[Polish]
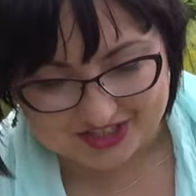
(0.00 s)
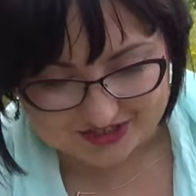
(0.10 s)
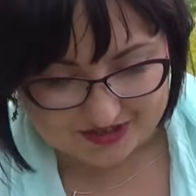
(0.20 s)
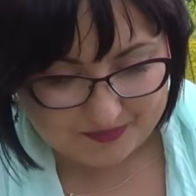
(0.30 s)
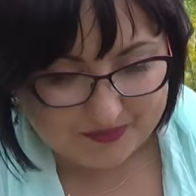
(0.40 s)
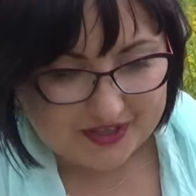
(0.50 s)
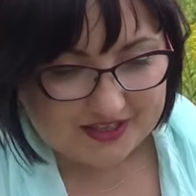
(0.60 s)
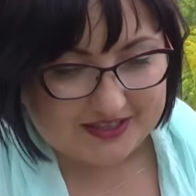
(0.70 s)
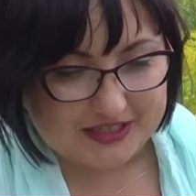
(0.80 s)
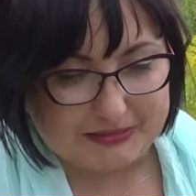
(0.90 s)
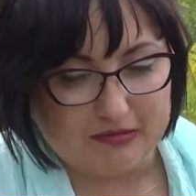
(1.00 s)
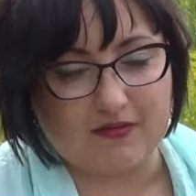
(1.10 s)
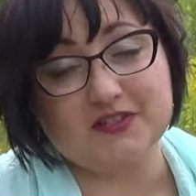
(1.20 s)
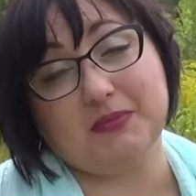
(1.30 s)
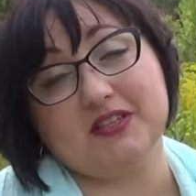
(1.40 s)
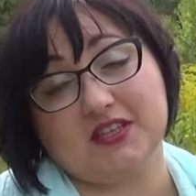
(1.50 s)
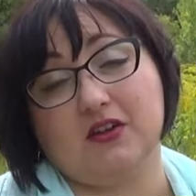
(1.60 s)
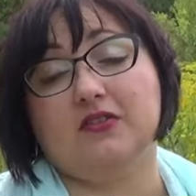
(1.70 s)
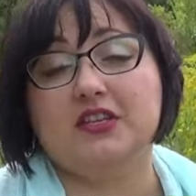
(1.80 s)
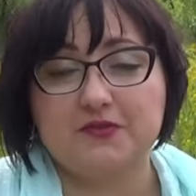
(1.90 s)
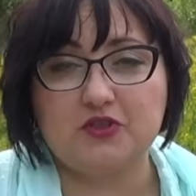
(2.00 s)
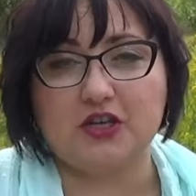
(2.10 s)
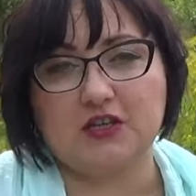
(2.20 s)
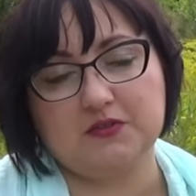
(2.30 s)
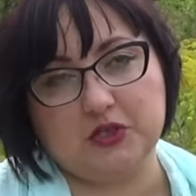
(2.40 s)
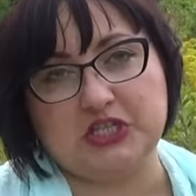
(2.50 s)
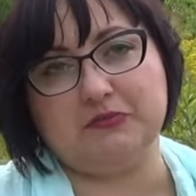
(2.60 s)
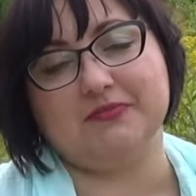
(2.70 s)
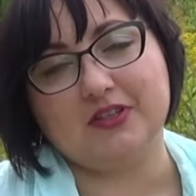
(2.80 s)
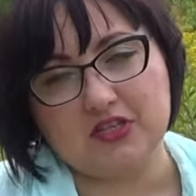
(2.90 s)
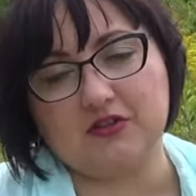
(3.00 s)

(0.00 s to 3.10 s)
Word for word: naszego Stanisława Wyspiańskiego najzwyczajniej w świecie na no nie